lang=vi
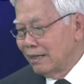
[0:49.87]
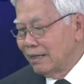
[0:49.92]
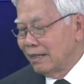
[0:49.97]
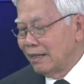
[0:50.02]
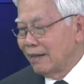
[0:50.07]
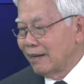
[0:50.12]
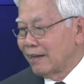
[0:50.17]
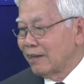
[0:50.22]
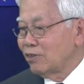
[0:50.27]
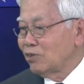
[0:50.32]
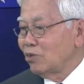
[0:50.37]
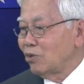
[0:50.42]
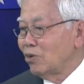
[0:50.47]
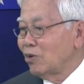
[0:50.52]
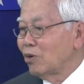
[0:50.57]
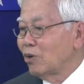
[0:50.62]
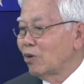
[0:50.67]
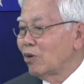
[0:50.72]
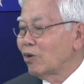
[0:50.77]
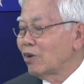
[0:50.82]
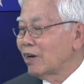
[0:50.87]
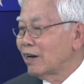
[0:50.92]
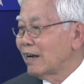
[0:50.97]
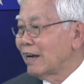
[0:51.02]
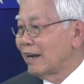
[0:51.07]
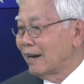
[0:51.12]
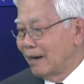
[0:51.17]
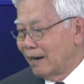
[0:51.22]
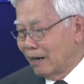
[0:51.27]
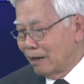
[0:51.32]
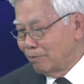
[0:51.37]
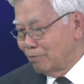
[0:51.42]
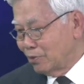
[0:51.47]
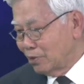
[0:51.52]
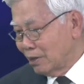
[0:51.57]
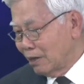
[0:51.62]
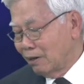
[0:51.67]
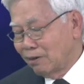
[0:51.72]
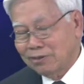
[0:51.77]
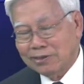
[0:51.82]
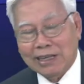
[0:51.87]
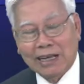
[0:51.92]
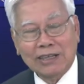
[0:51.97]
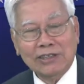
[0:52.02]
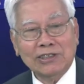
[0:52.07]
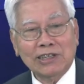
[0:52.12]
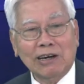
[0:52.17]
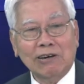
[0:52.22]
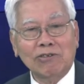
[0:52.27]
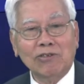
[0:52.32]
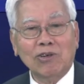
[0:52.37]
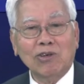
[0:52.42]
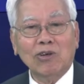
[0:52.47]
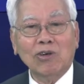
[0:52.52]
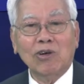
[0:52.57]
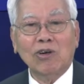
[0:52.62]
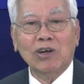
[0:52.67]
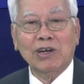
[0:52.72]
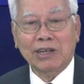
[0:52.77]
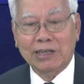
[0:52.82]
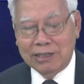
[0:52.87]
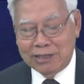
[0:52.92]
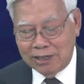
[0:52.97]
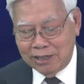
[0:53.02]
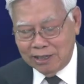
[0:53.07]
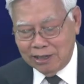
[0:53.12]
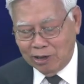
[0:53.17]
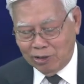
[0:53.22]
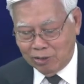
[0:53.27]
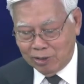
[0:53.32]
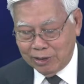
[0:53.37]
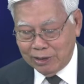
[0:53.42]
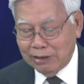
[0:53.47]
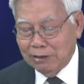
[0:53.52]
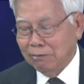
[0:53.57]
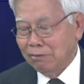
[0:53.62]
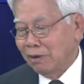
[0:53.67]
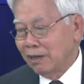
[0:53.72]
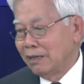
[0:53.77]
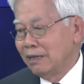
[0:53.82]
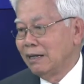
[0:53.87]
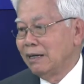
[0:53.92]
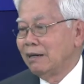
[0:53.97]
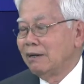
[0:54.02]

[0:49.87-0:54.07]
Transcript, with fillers: thì cái chuyện đó ra làm sao tại sao nó có cái dư luận như vậy